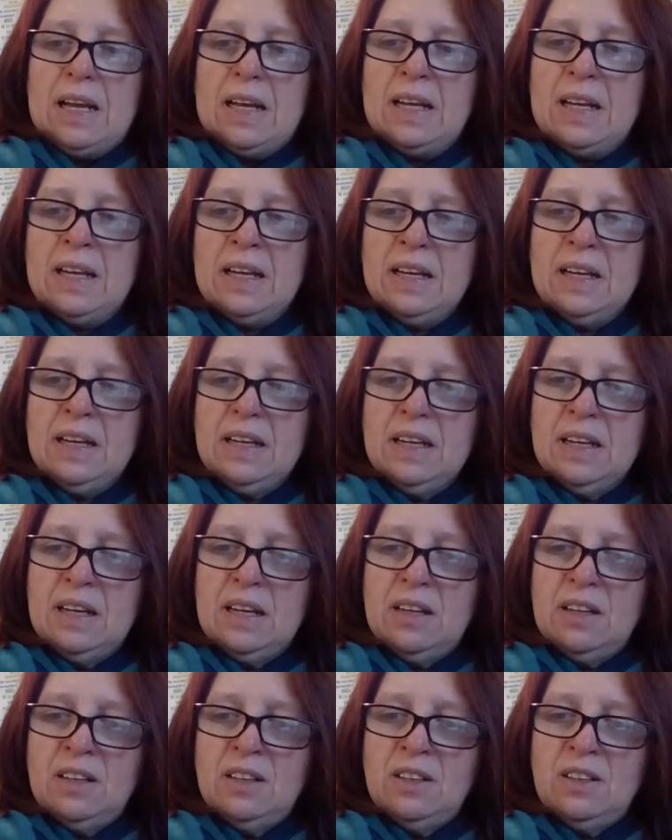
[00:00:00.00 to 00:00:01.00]
et
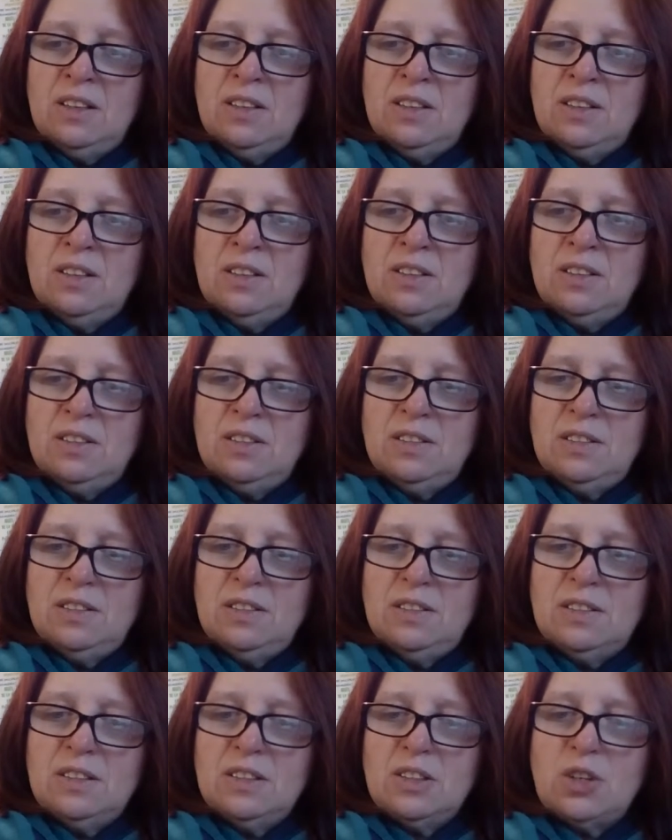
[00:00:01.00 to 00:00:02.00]

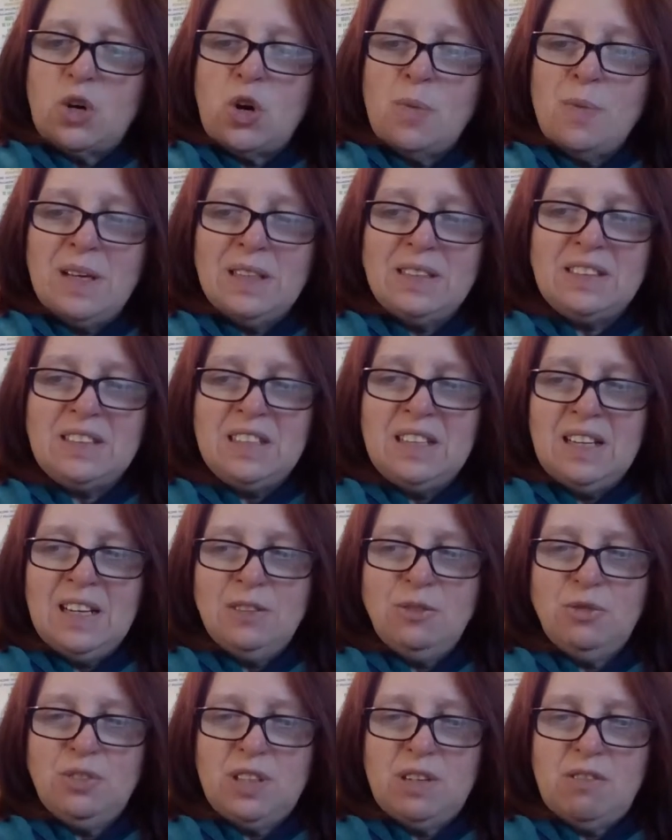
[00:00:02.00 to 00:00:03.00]
euh,
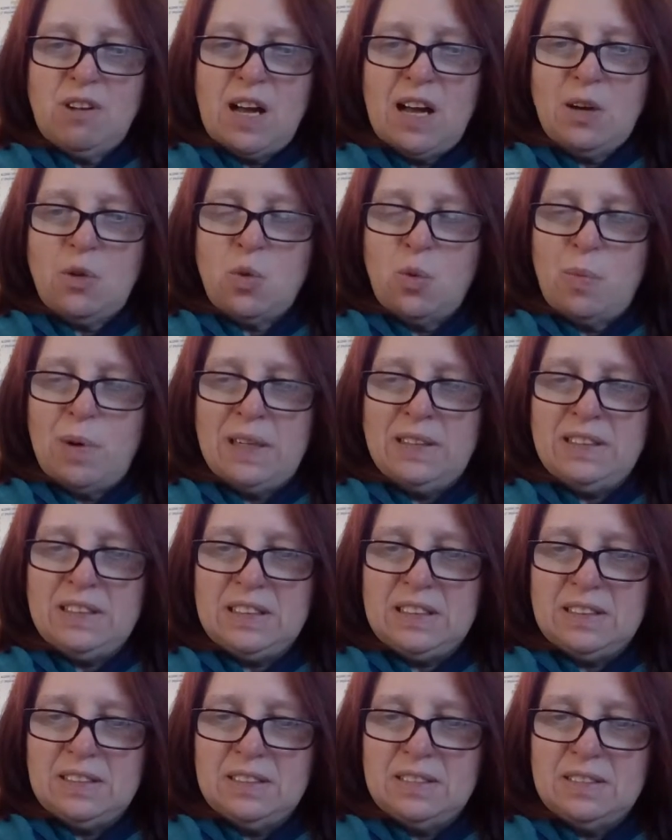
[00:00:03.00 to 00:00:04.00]
remerciez-la de vous avoir
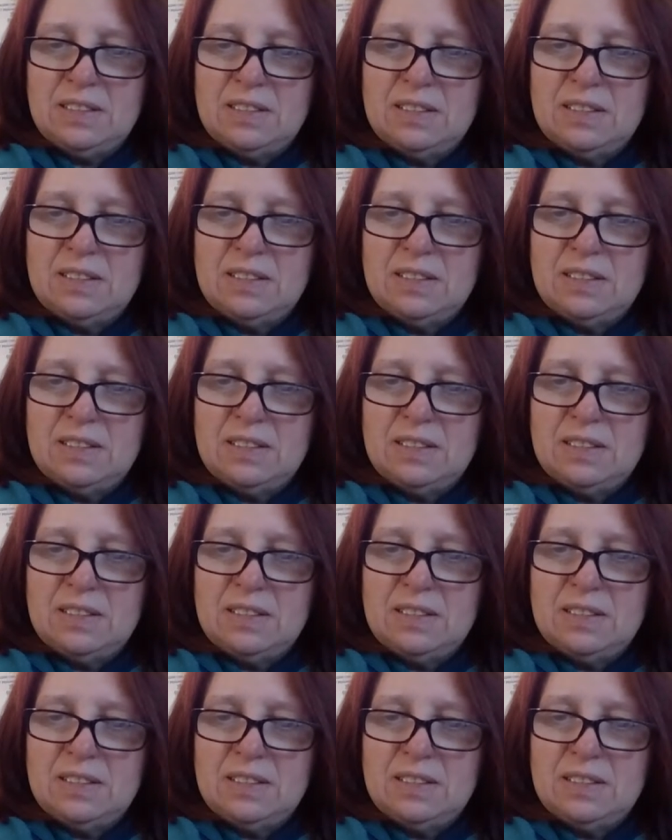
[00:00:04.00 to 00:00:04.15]
accompagné